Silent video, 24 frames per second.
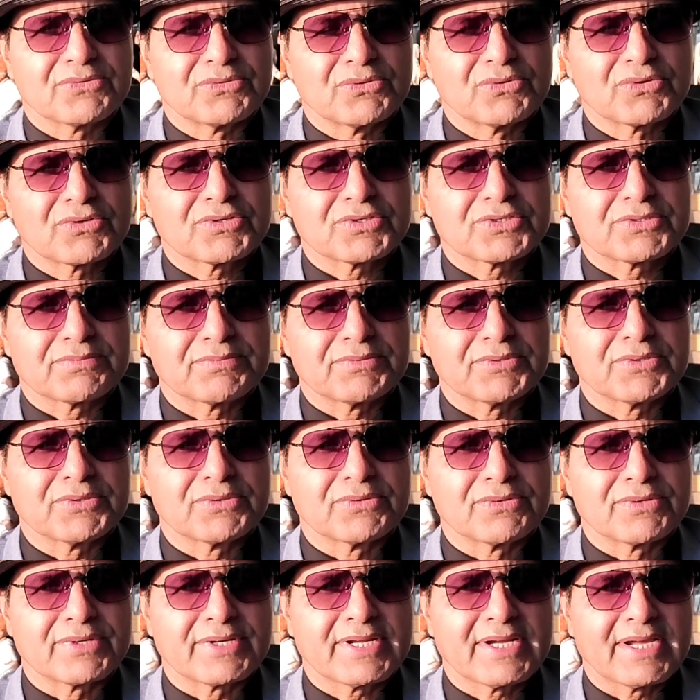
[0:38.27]
जो कुछ भी
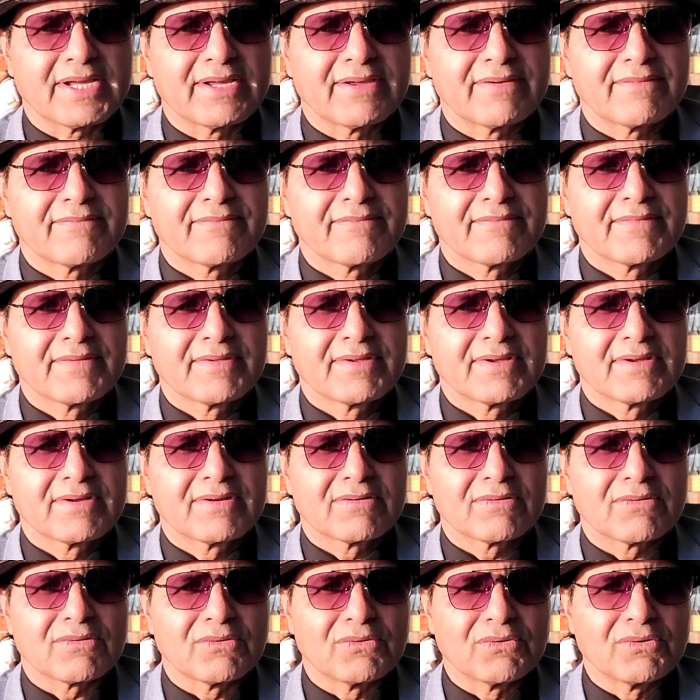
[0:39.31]
हो रहा है
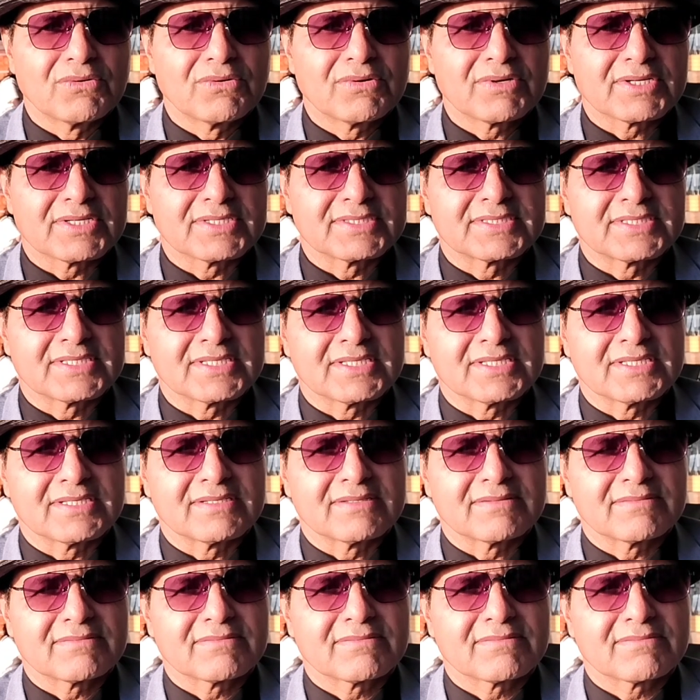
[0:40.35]
लोग इसे
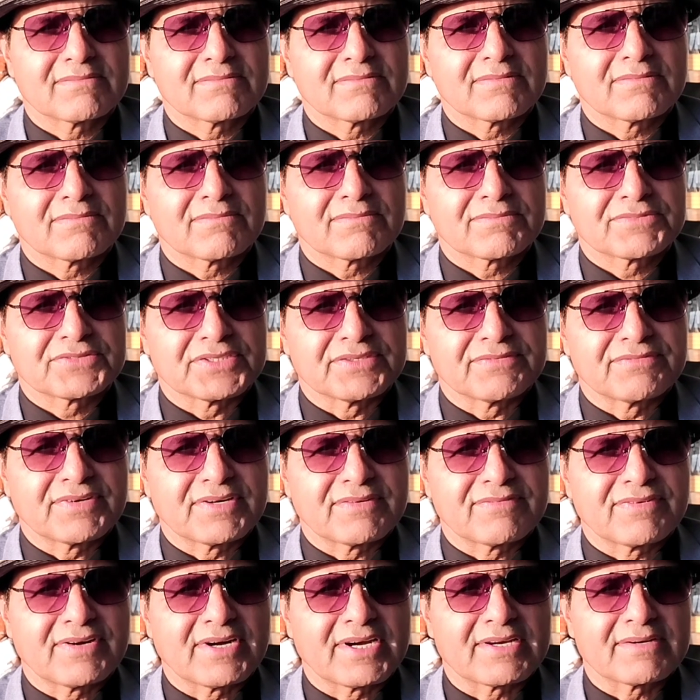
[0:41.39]
चीफ
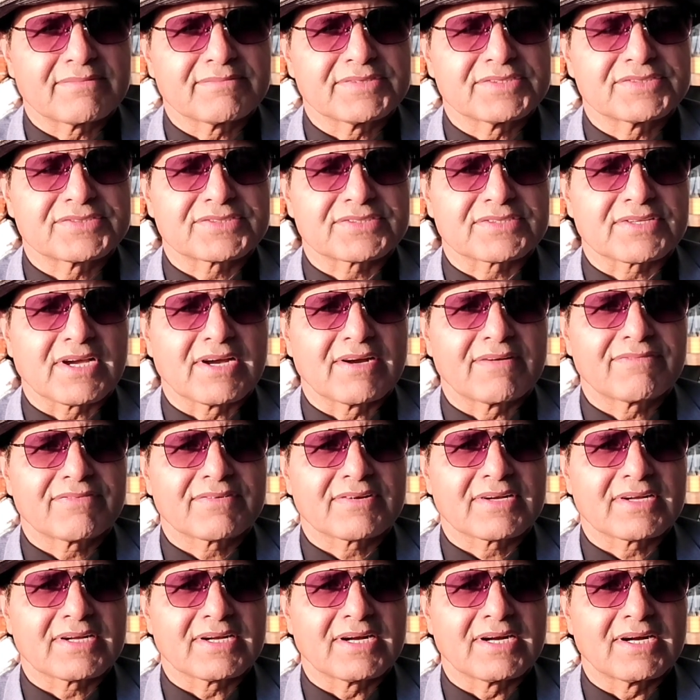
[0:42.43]
ऑफ आर्मी स्टाफ
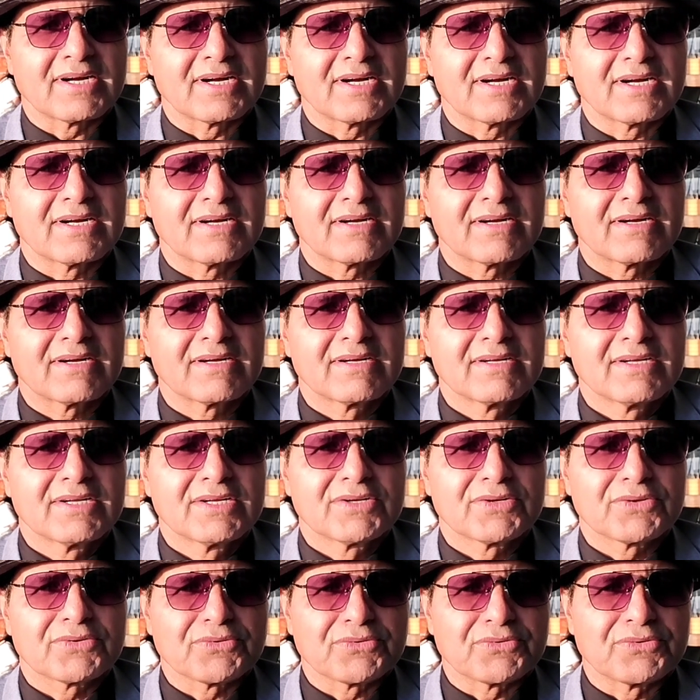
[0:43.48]
का
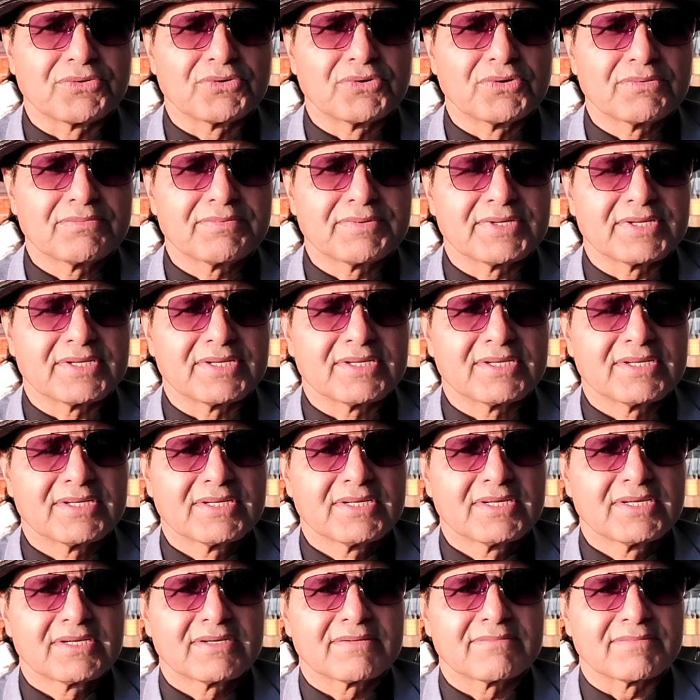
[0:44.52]
जो भी
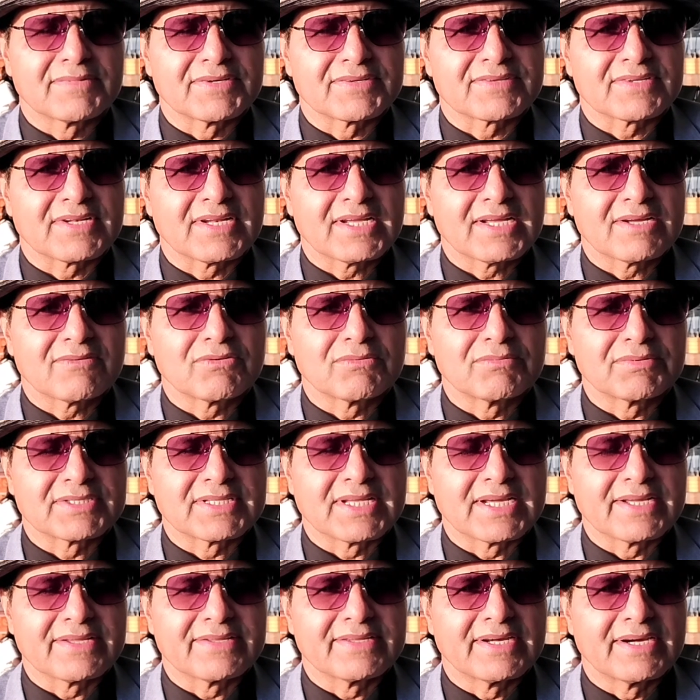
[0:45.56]
मसला है वो
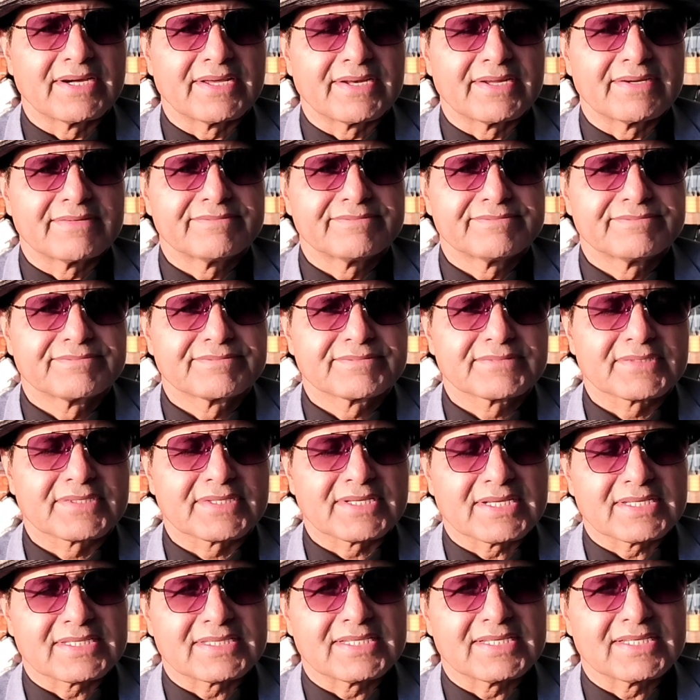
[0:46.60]
बताया जा रहा है
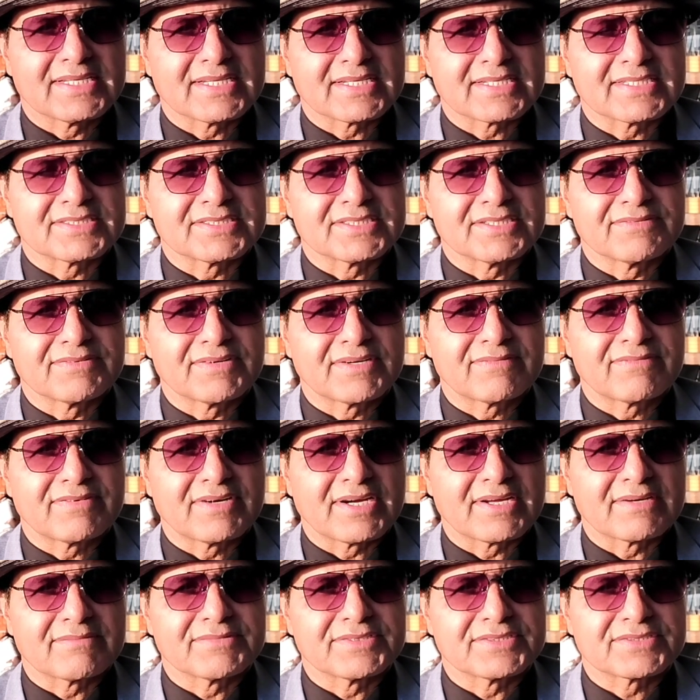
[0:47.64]
कहते हैं कि चीफ ऑफ
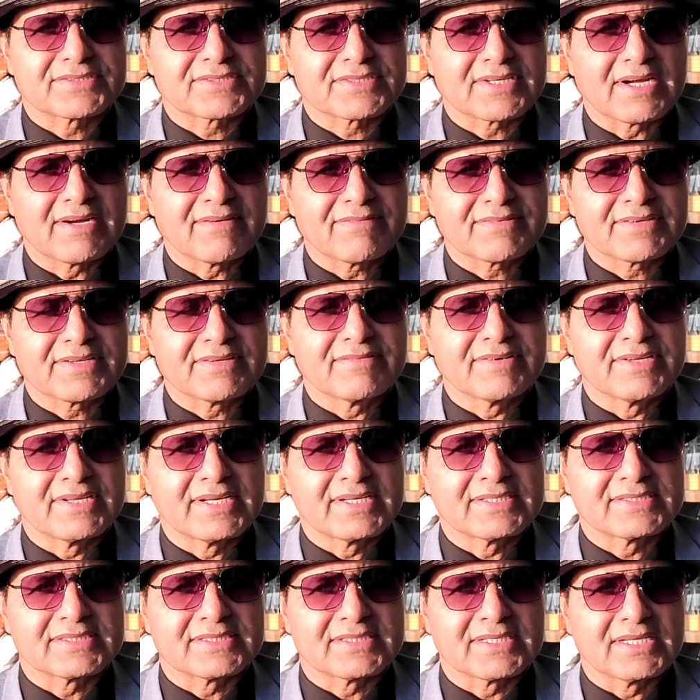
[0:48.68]
आर्मी स्टाफ की
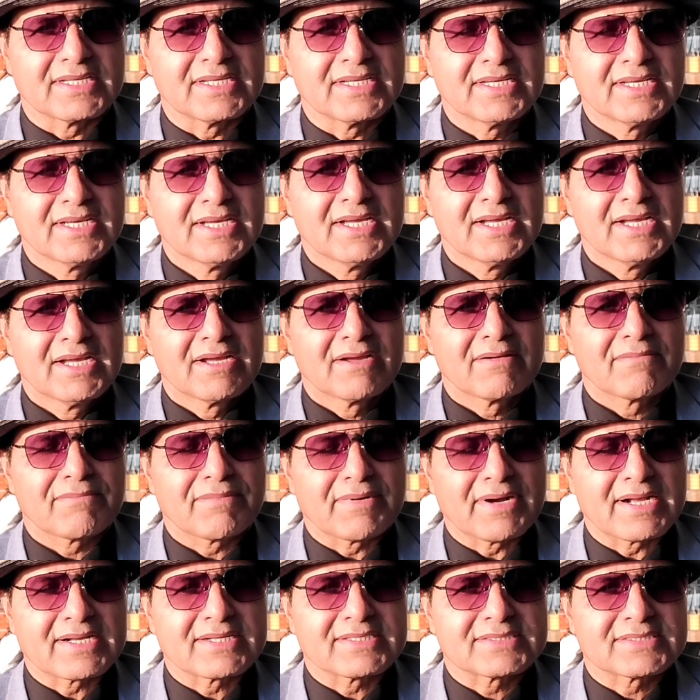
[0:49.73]
वजह से
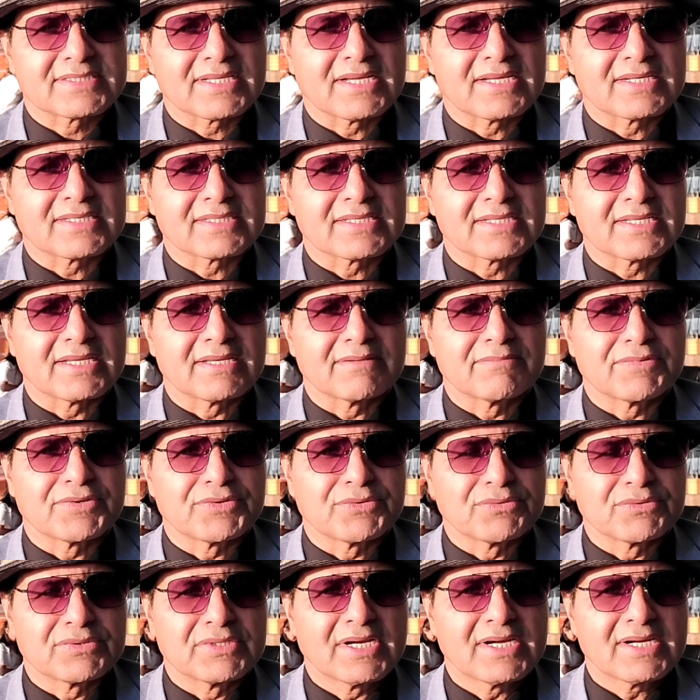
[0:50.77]
पाकिस्तान के
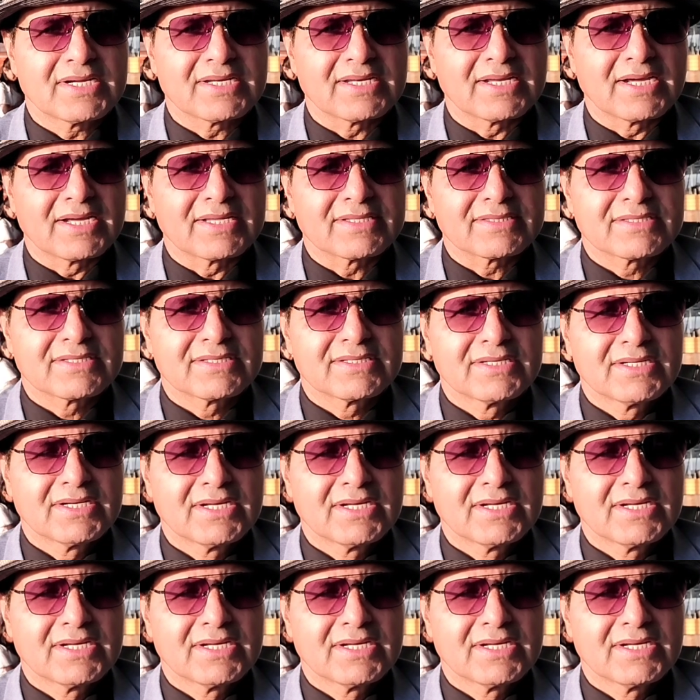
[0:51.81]
मौजूदा हालात